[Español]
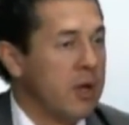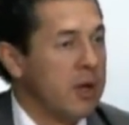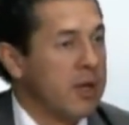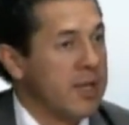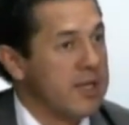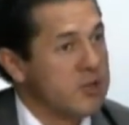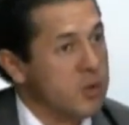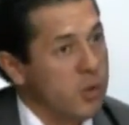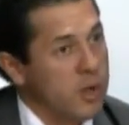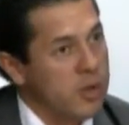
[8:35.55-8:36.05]

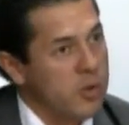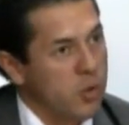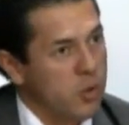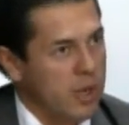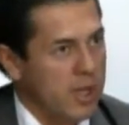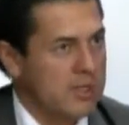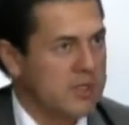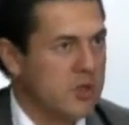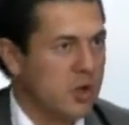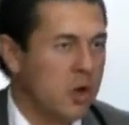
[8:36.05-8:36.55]
que son
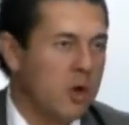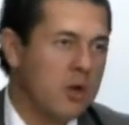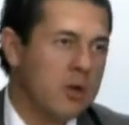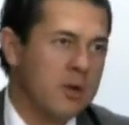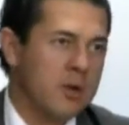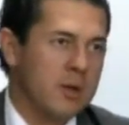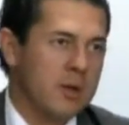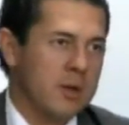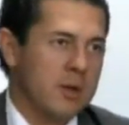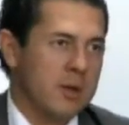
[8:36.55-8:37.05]

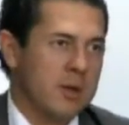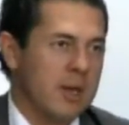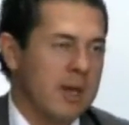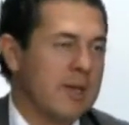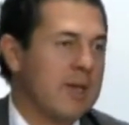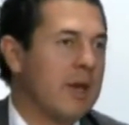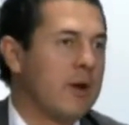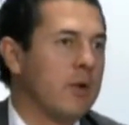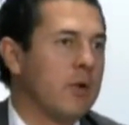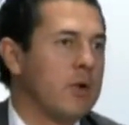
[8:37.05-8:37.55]
educación, y
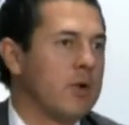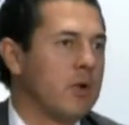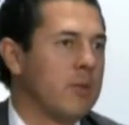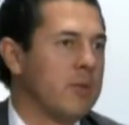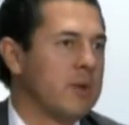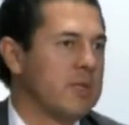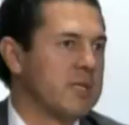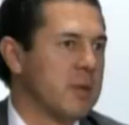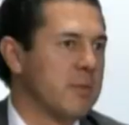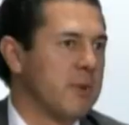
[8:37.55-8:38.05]
aquí hago el
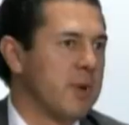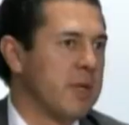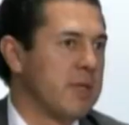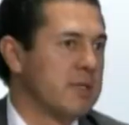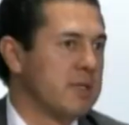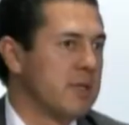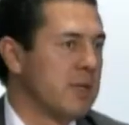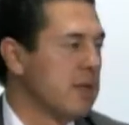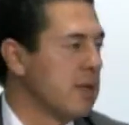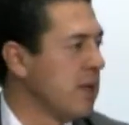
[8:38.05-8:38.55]
comercial para
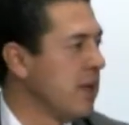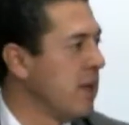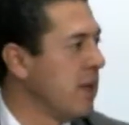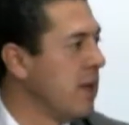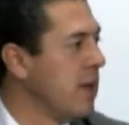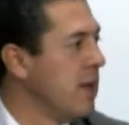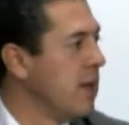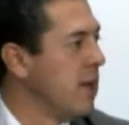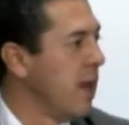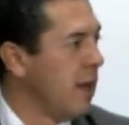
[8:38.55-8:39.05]
decir
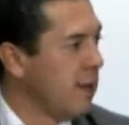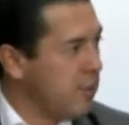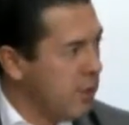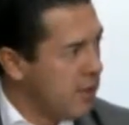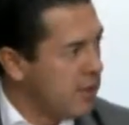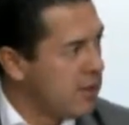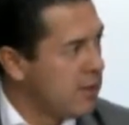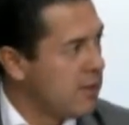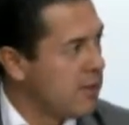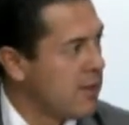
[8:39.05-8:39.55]
que ahí
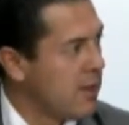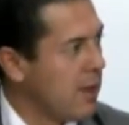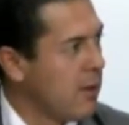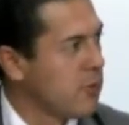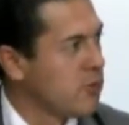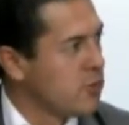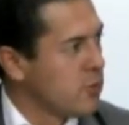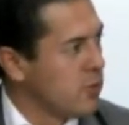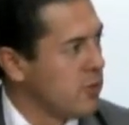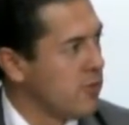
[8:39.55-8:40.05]
vienen ya
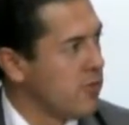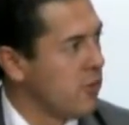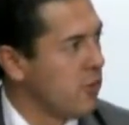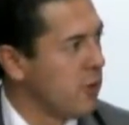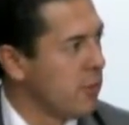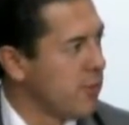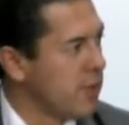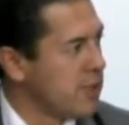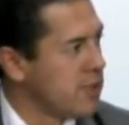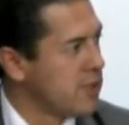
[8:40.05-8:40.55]
los
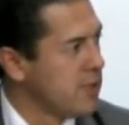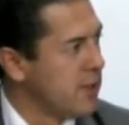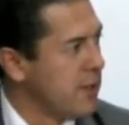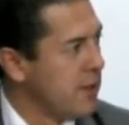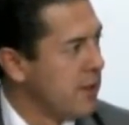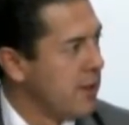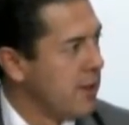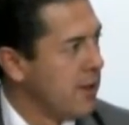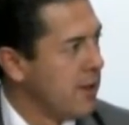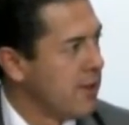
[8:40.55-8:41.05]
uniformes
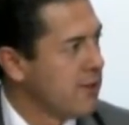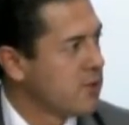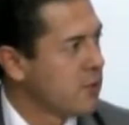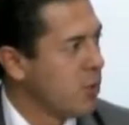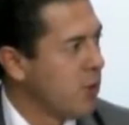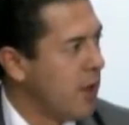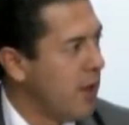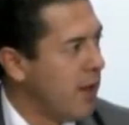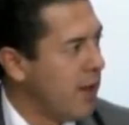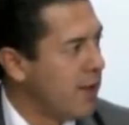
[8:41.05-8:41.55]

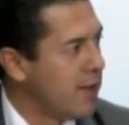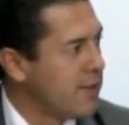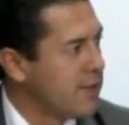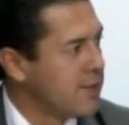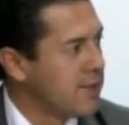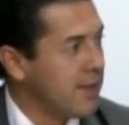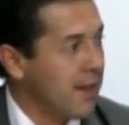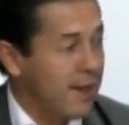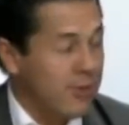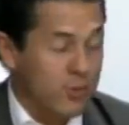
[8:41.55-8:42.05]

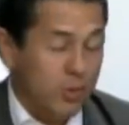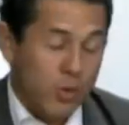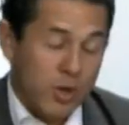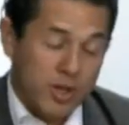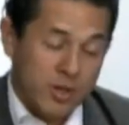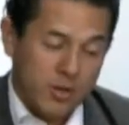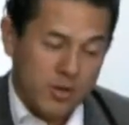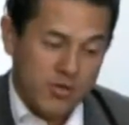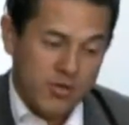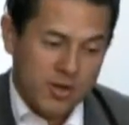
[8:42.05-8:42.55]
escolares
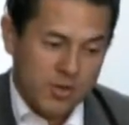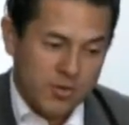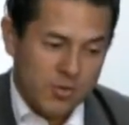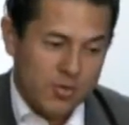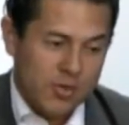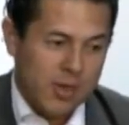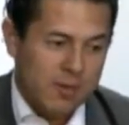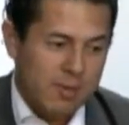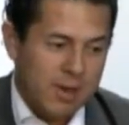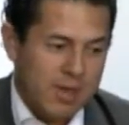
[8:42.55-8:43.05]
gratuitos, que es
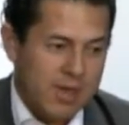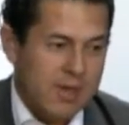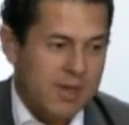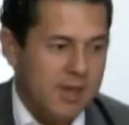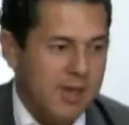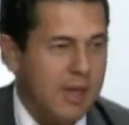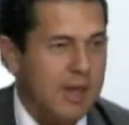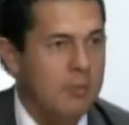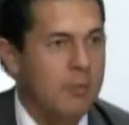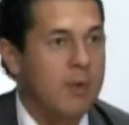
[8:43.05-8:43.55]
un tema ahí
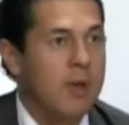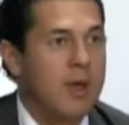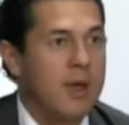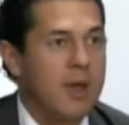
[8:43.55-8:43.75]
que